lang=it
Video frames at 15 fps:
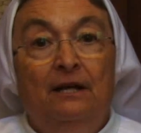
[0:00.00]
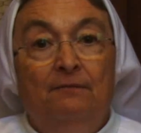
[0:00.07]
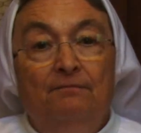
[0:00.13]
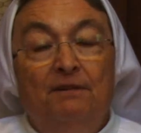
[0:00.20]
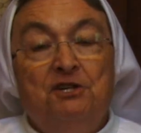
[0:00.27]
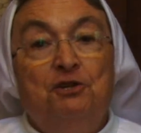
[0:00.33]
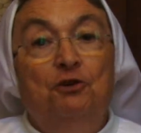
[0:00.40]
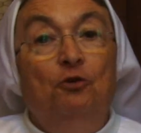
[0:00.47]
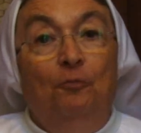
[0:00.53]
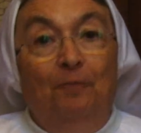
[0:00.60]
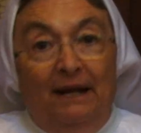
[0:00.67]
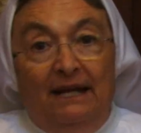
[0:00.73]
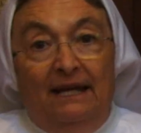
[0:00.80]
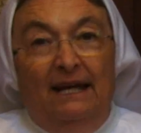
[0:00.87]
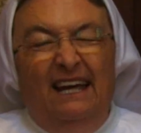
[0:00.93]
ma solo
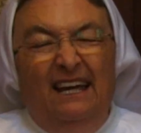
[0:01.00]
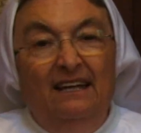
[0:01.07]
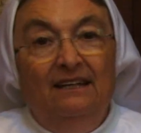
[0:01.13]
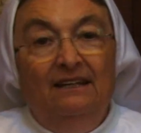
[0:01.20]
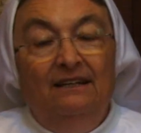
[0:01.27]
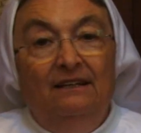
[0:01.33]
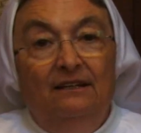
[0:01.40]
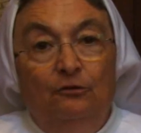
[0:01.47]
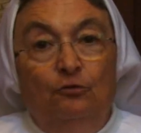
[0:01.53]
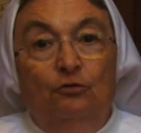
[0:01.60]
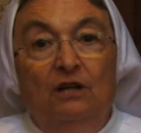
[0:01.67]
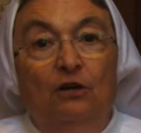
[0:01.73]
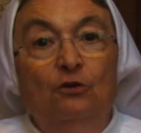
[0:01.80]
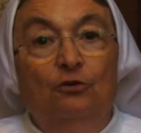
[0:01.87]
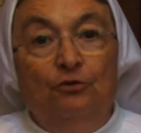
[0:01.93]
perché
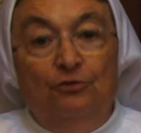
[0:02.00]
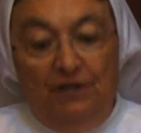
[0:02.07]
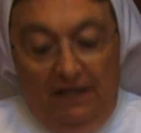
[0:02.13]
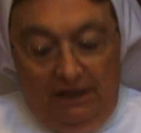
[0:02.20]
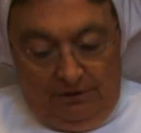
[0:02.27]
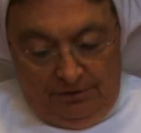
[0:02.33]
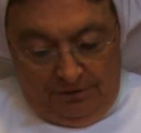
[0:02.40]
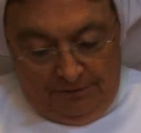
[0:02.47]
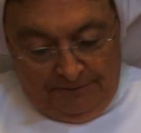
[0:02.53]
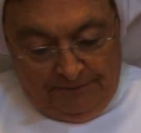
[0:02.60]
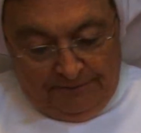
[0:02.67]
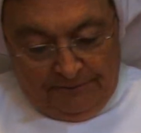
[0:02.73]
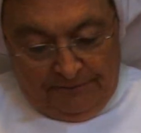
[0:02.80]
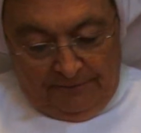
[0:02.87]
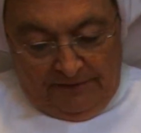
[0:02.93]
urla loro dietro.
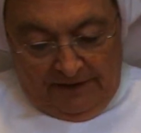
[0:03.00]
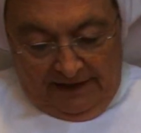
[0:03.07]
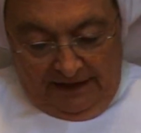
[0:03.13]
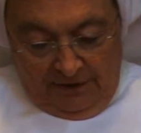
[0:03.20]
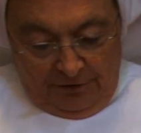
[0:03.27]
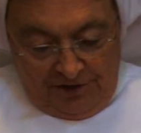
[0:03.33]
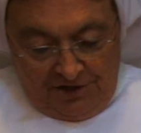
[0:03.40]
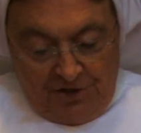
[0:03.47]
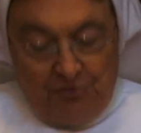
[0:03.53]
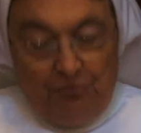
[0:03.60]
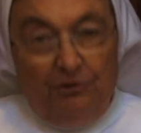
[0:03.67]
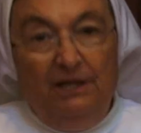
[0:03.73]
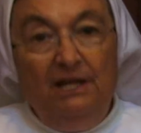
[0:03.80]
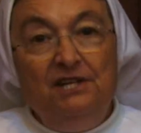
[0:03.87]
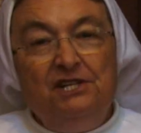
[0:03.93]
E allora Gesù
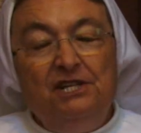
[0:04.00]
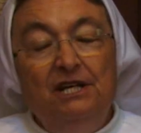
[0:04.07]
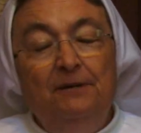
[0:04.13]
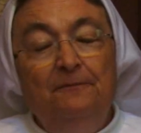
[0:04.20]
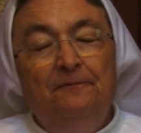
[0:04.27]
dice,